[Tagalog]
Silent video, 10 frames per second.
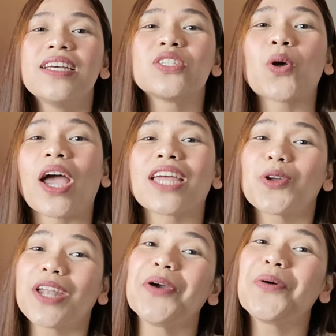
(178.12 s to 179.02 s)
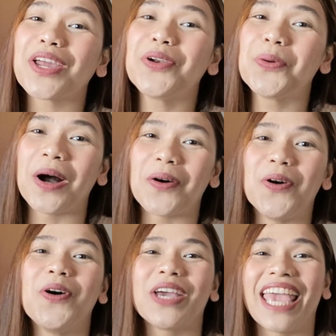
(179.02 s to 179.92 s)
So, ito na yung kinuha
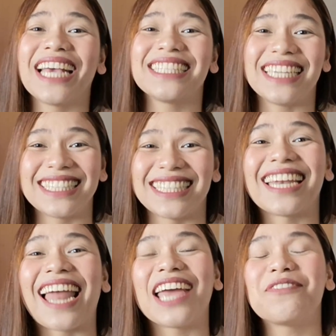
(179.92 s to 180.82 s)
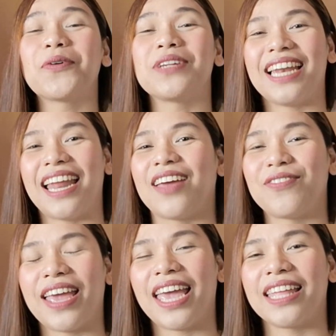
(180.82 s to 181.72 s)
ko. Yes, it's an iPhone
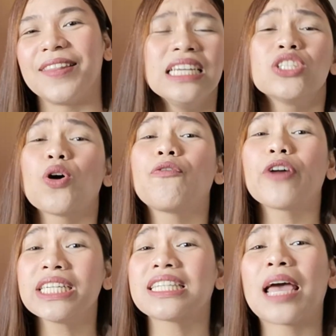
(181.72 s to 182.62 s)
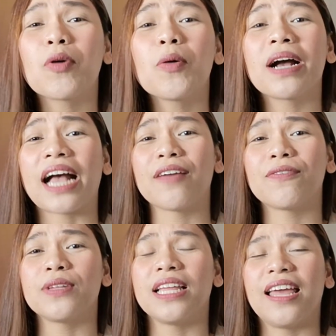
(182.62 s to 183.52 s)
11. So, first time kong
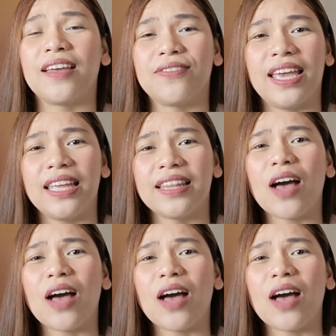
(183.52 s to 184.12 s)
mag-iPhone 11.